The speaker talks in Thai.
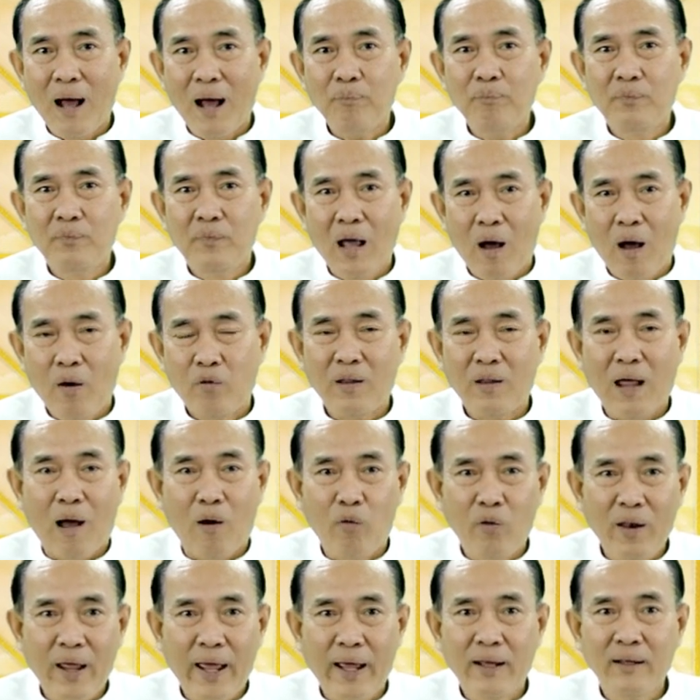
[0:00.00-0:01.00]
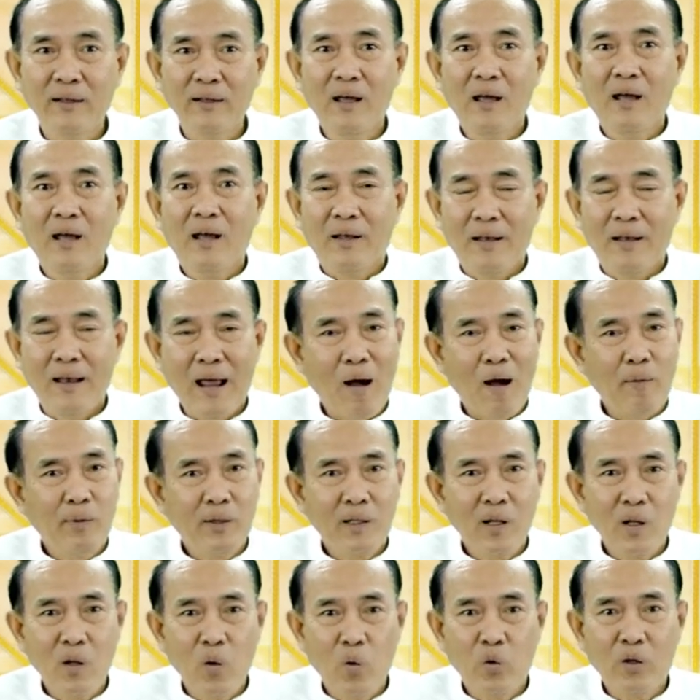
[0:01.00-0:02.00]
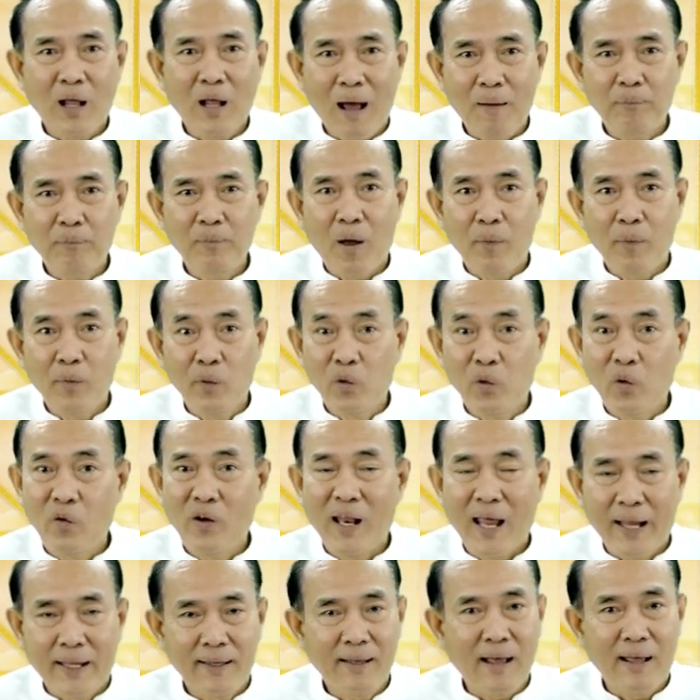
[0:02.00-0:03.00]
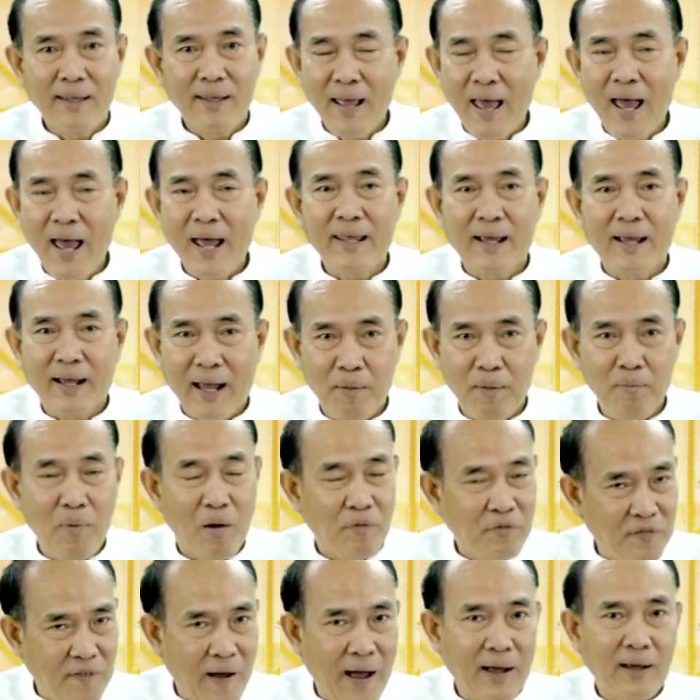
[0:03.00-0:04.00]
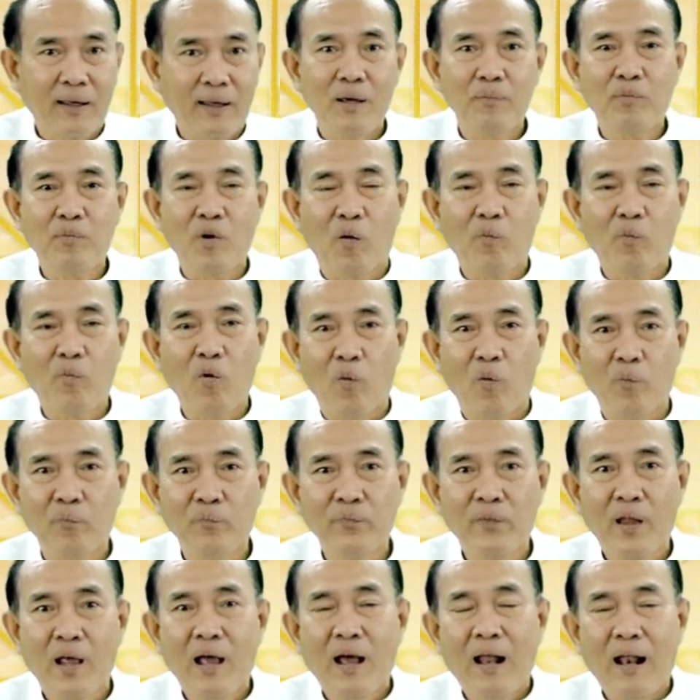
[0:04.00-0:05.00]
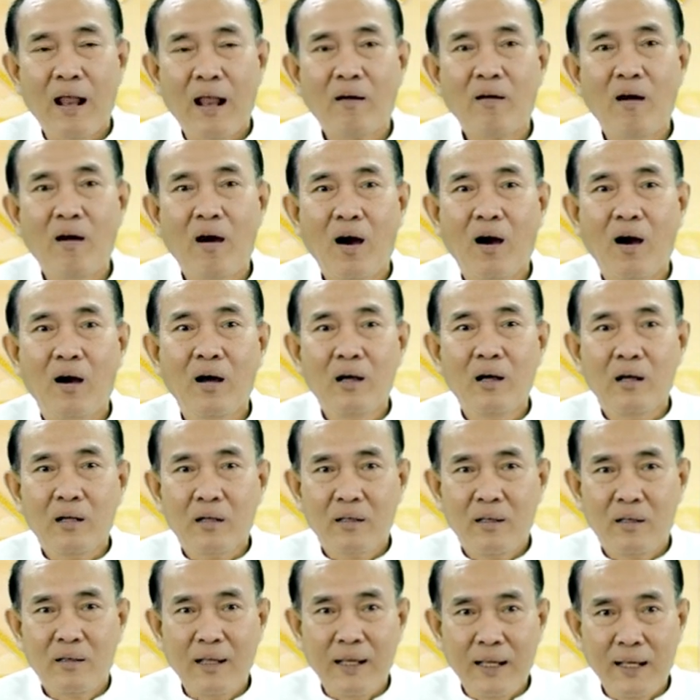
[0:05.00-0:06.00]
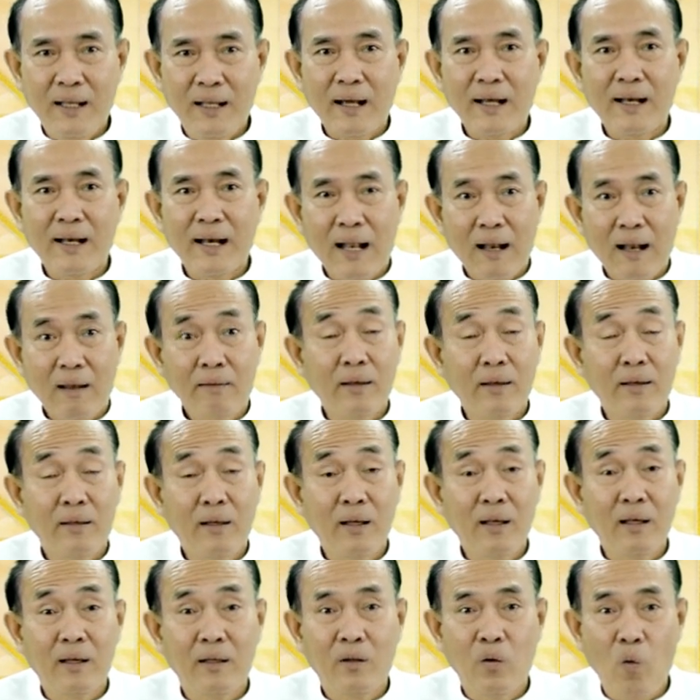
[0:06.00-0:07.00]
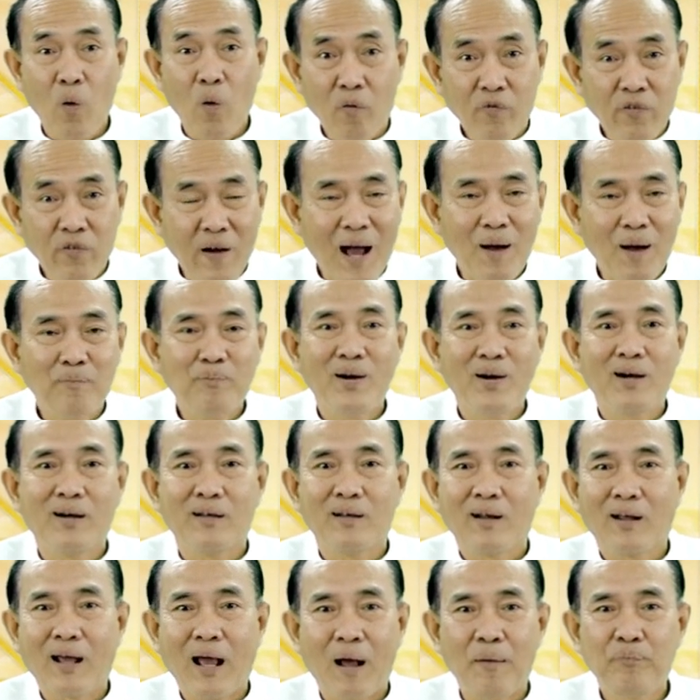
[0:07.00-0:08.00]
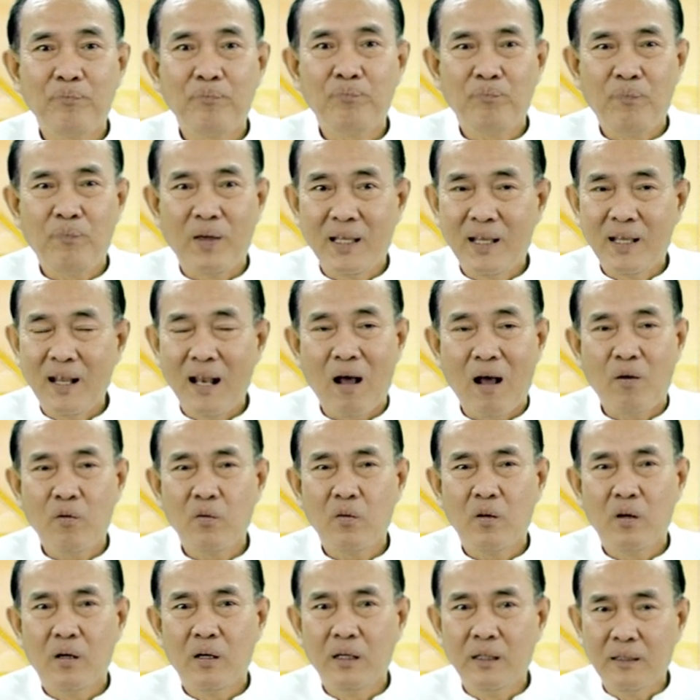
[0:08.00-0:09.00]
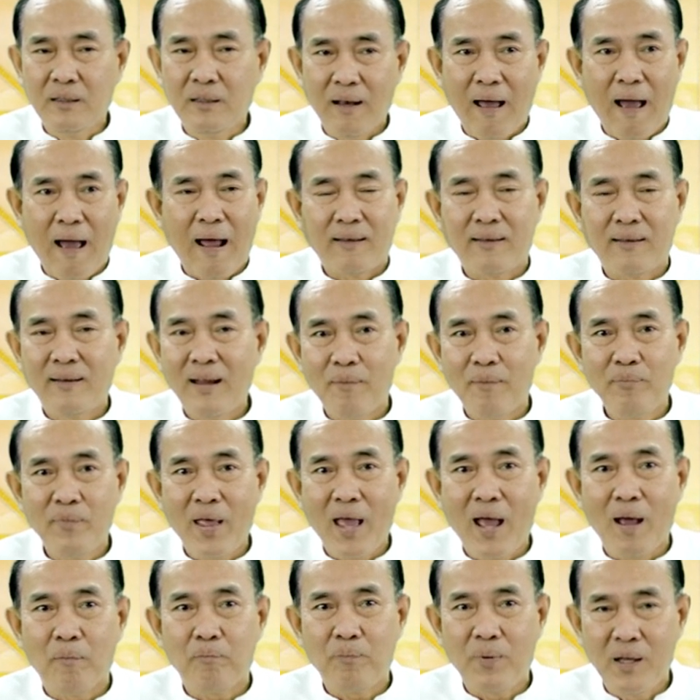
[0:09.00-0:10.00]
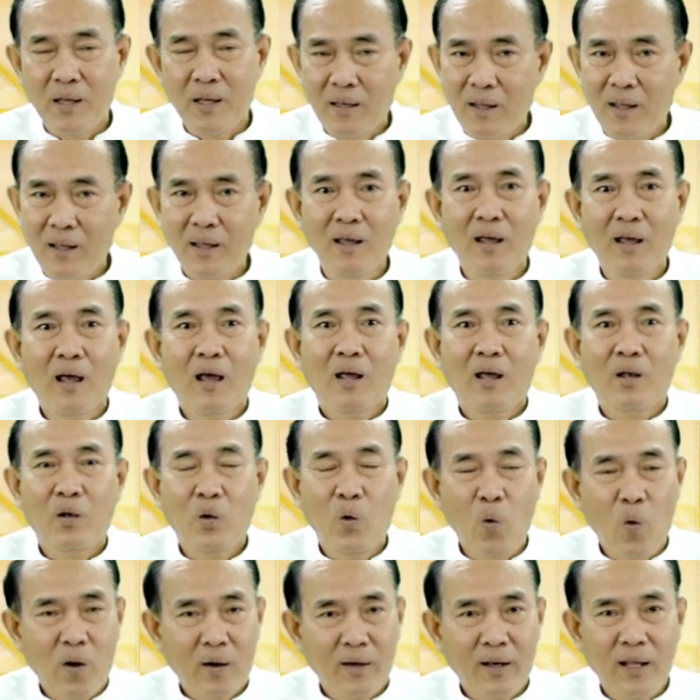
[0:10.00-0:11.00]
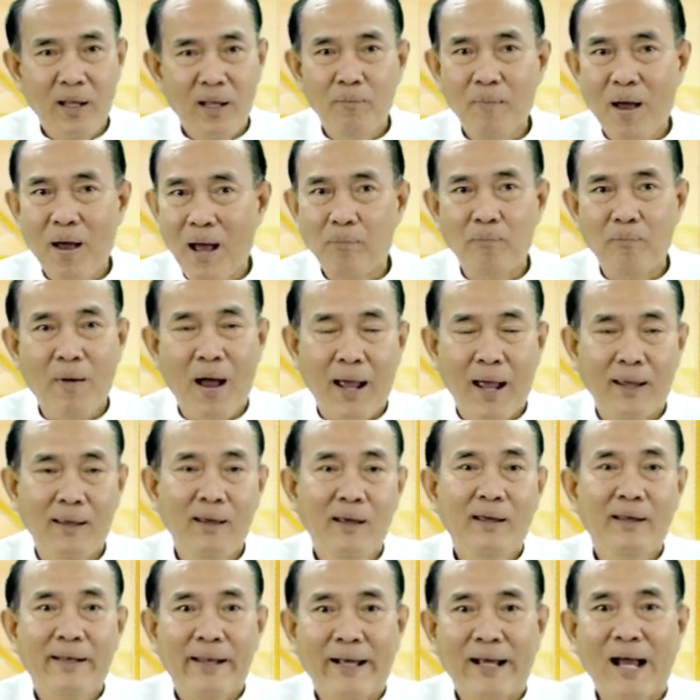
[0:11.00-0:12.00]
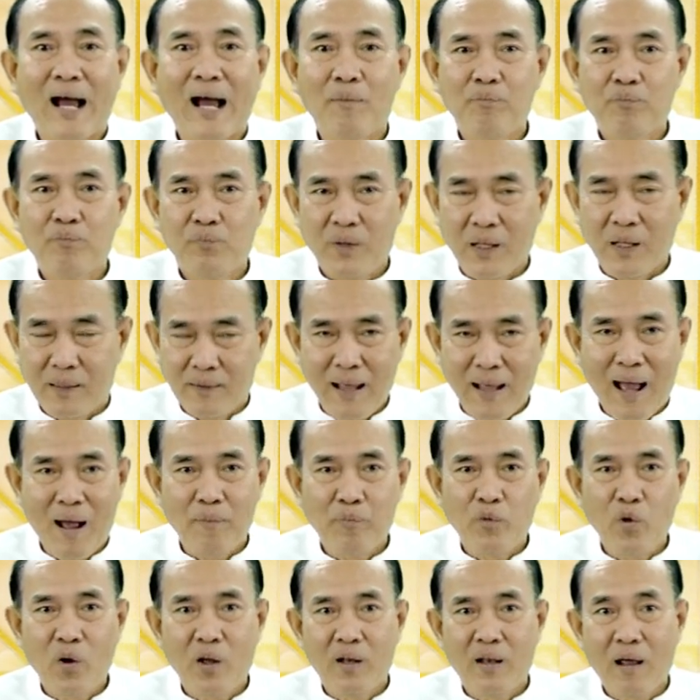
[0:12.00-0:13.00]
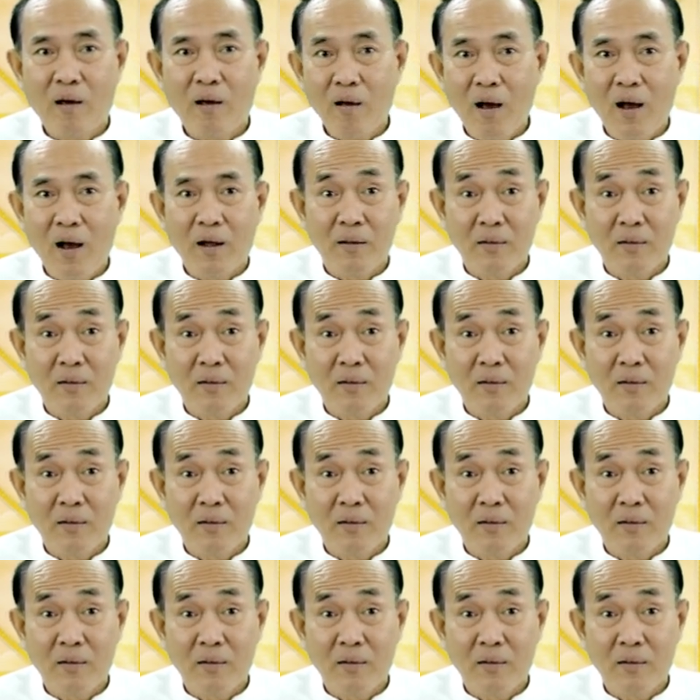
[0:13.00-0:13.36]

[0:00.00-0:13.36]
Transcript: บ ดาวเสาเลงดาวฤตยูทับ ดาวฤตยูเลงจะแย่ยังไงมาฟังคลิปของผม แล้วก็สี่ลัคนาราศีที่ดวงฟ้าเปิดนะครับ ปีที่แล้วอึดอัดย่ำแย่ ปีนี้ดวงดีมากมายนะครับติดตามด้วย แล้วก็